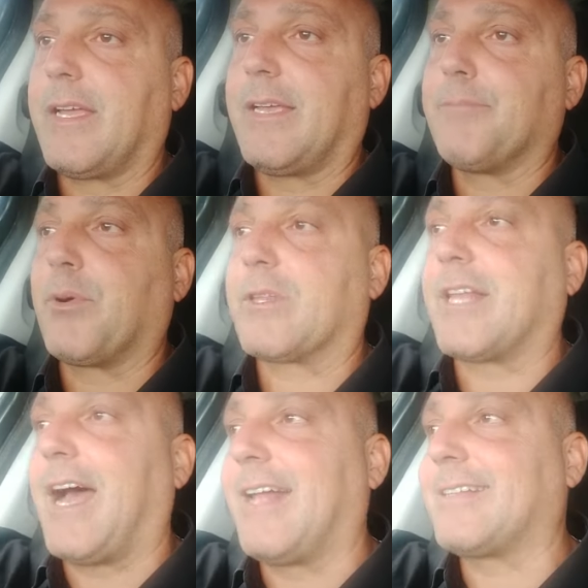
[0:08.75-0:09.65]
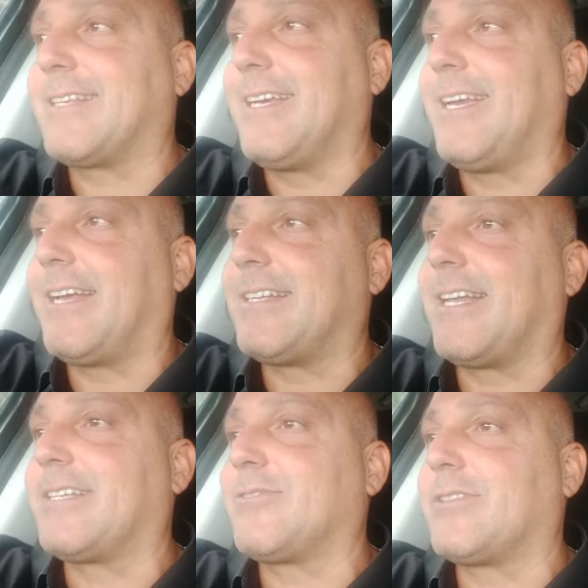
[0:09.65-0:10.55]
importanti e dei
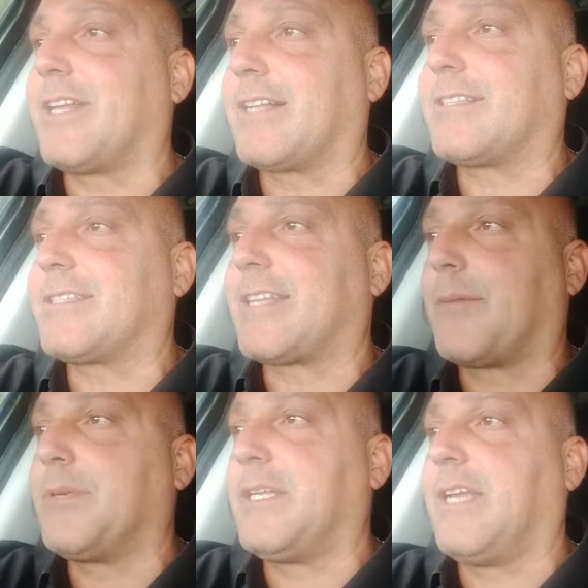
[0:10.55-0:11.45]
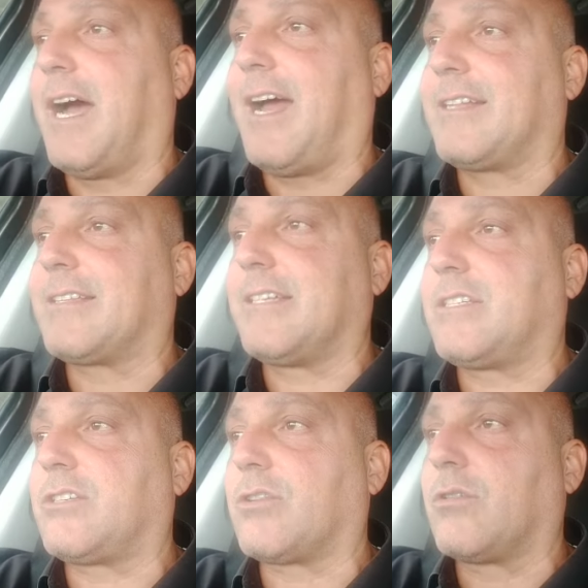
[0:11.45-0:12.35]
risultati strabilianti,
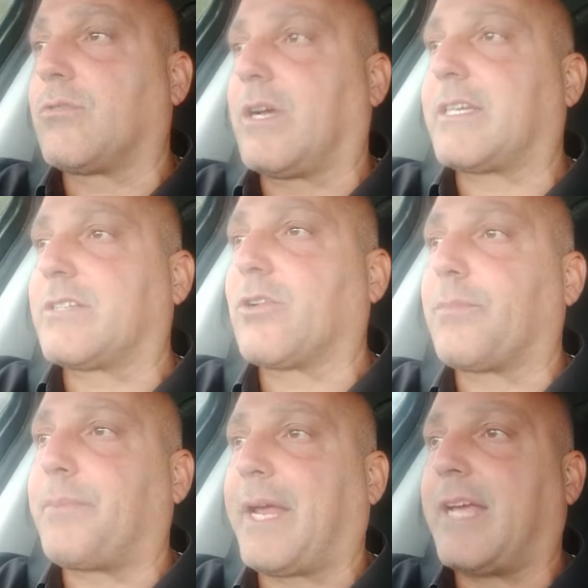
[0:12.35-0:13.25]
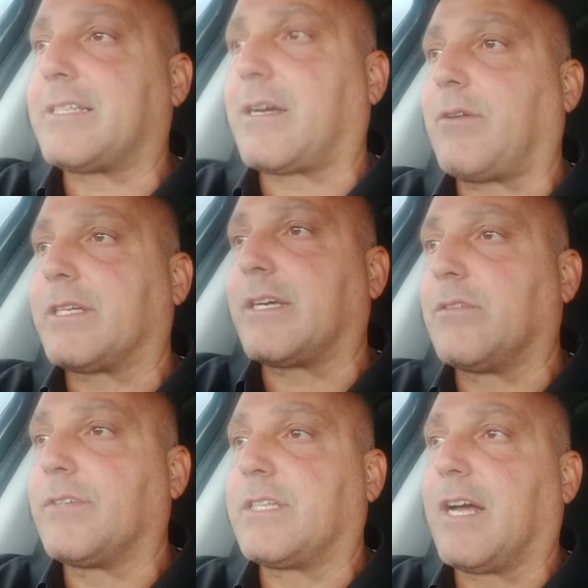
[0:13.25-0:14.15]
ci sono qualche sorpresa, qualche
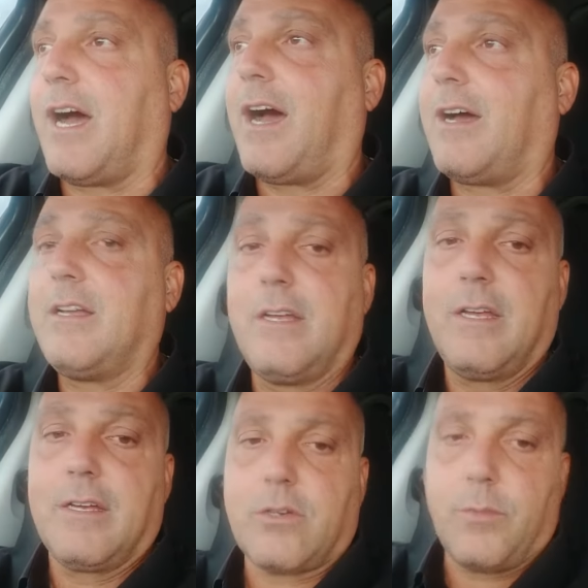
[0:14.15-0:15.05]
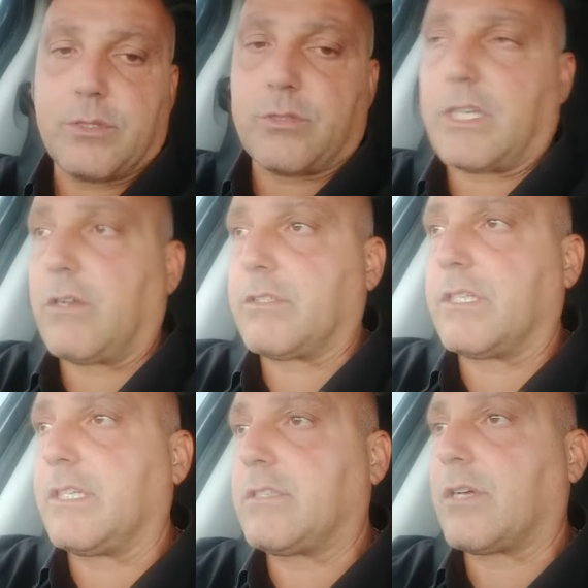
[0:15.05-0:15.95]
novità, come succede ogni
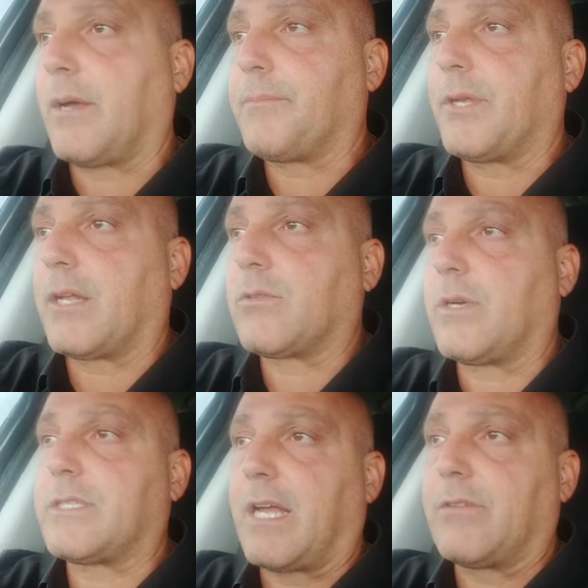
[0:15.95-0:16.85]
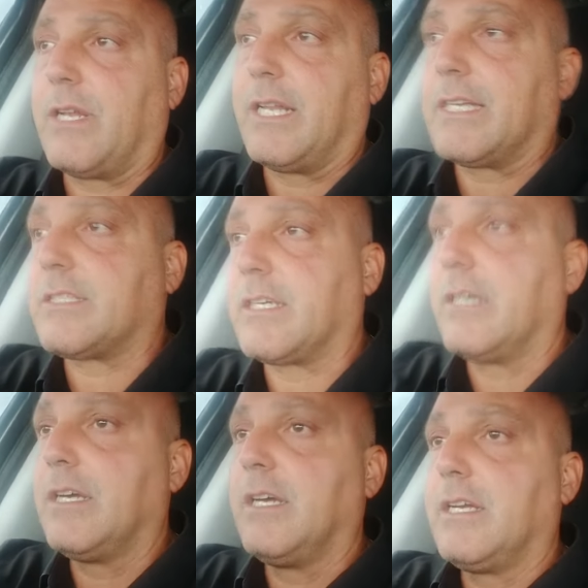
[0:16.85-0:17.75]
inizio campionato. Quest'anno è il Lecce,
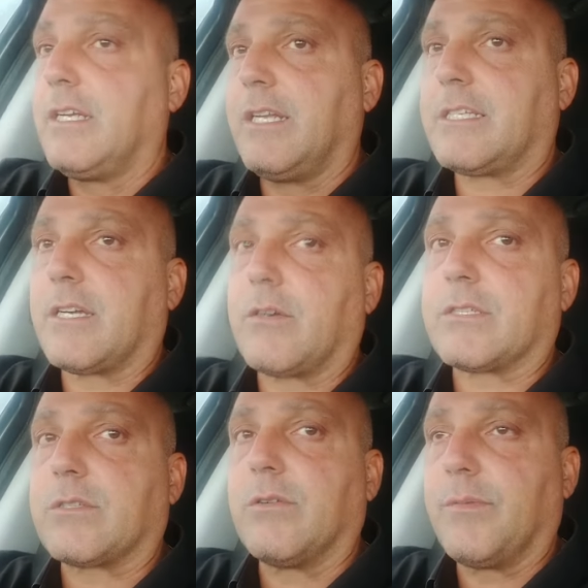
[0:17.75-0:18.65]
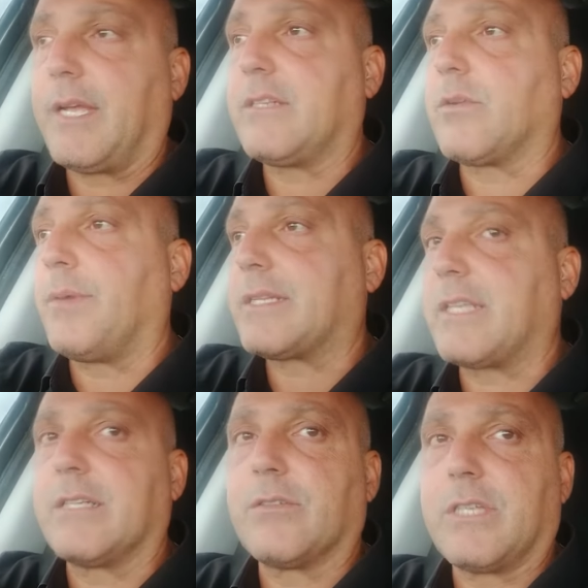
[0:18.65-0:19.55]
il Lecce in questo momento
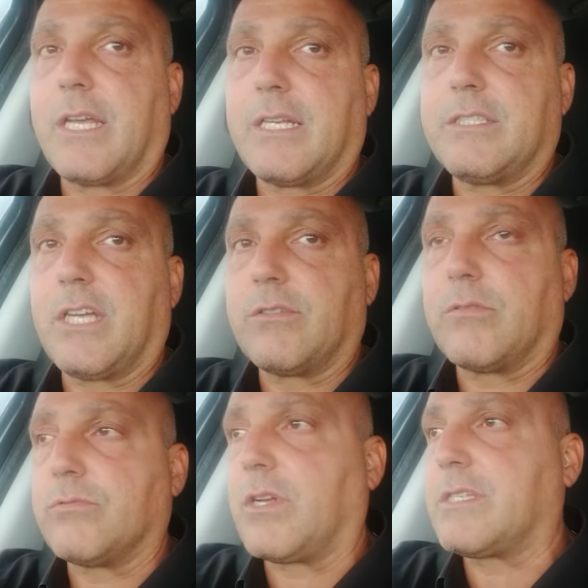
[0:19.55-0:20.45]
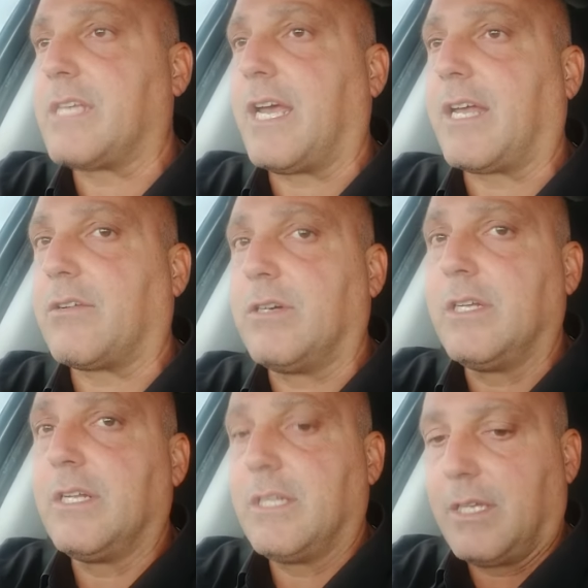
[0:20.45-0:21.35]
battendo ieri il Geno 1-0,
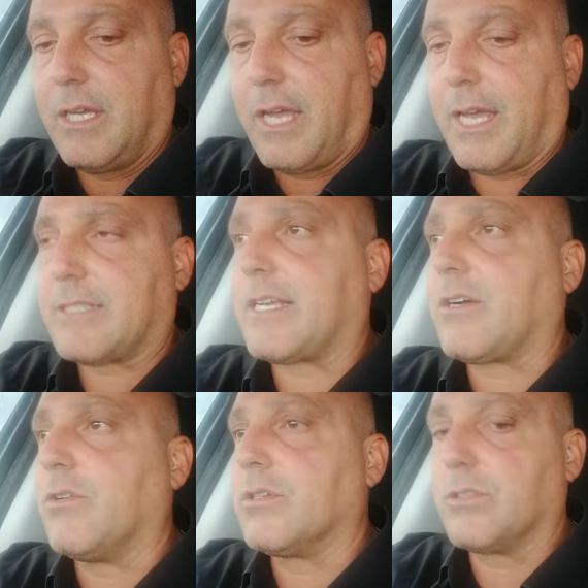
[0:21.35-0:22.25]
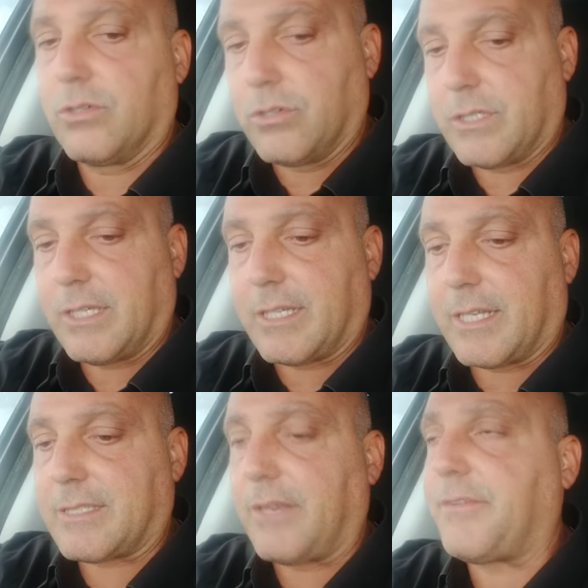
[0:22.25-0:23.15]
è secondo in
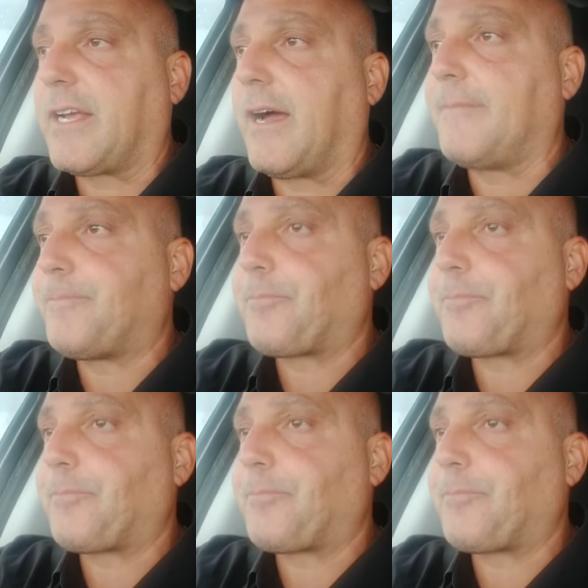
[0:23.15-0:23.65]
classifica,